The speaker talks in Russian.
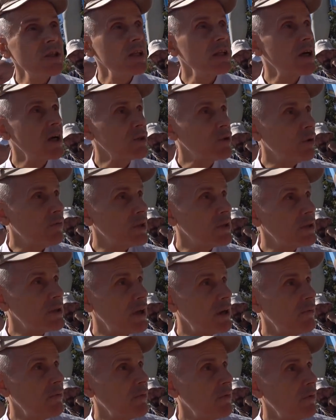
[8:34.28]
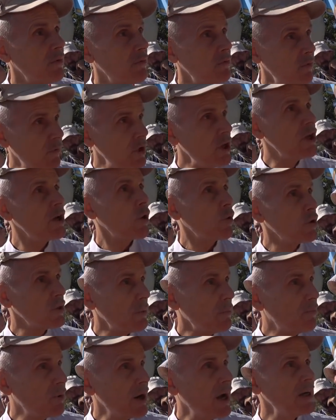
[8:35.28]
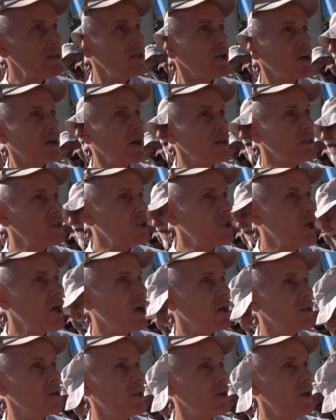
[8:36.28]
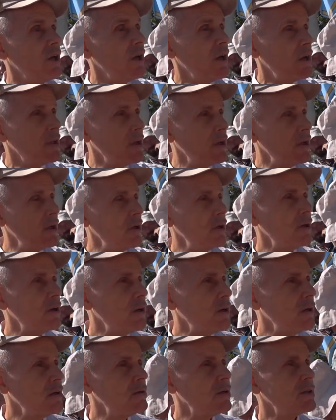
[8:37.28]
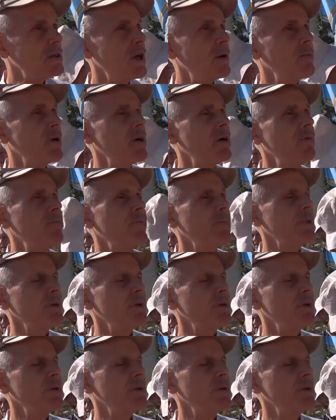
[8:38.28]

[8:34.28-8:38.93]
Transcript: надо готовиться или какой там праздник, концерты, э, э те самые